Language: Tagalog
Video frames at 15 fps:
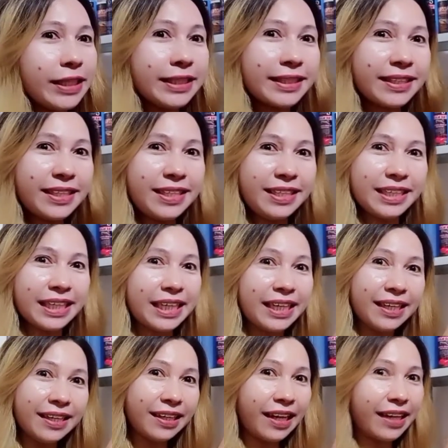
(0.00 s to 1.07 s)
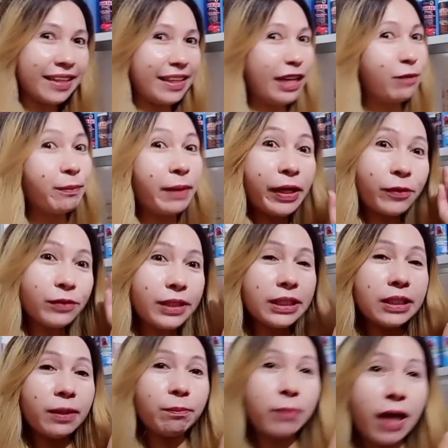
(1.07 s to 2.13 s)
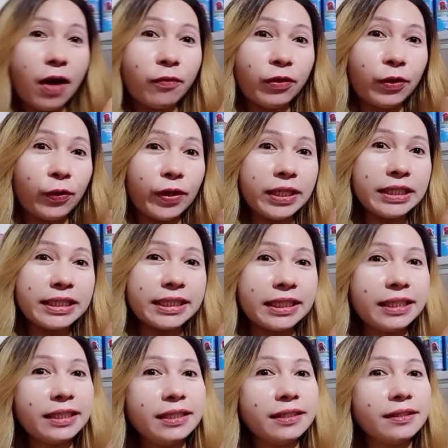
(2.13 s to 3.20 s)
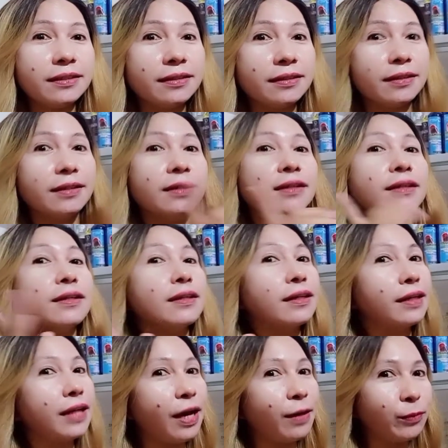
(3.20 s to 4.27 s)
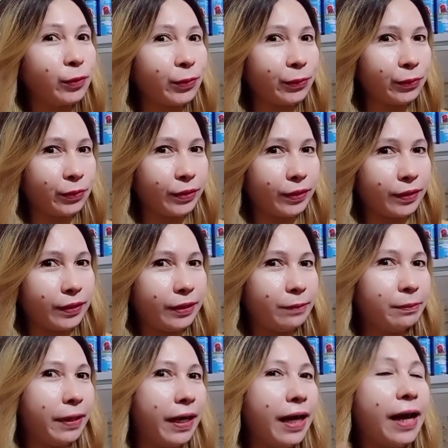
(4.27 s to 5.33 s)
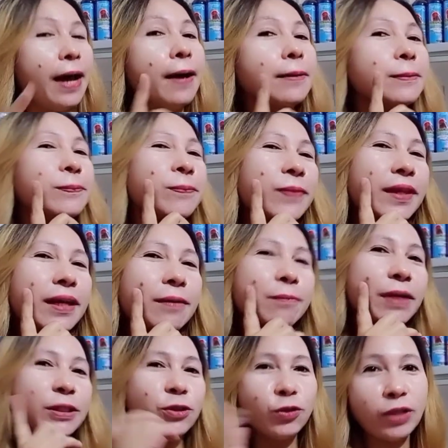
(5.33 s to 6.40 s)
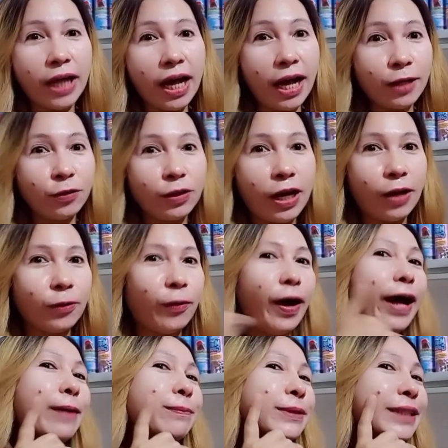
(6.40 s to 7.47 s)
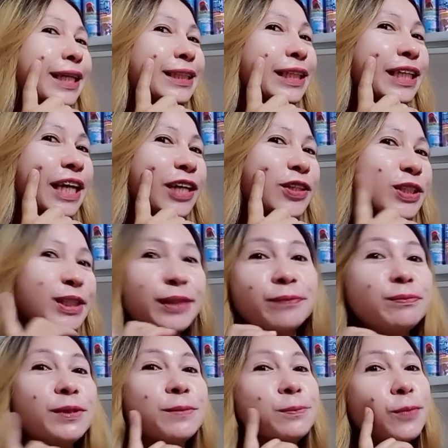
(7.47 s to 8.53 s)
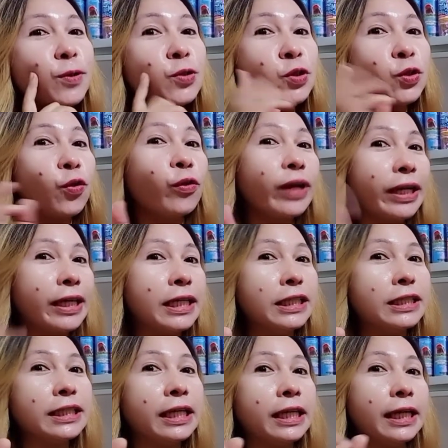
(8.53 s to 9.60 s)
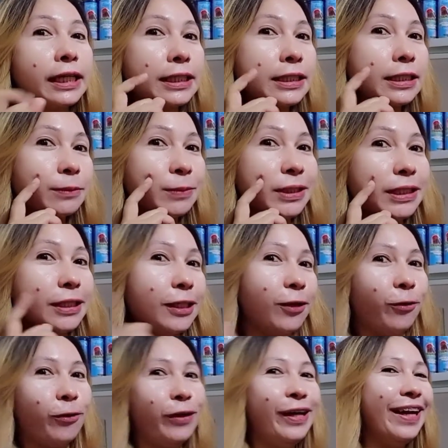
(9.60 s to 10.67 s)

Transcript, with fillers: see, ayan, meron din sunflower oil, see, Glamorous, di ba? medyo na ano na ako ah. Pasensya na kayo sa pimples ko. Nag-isa lang yun sa bisni ko.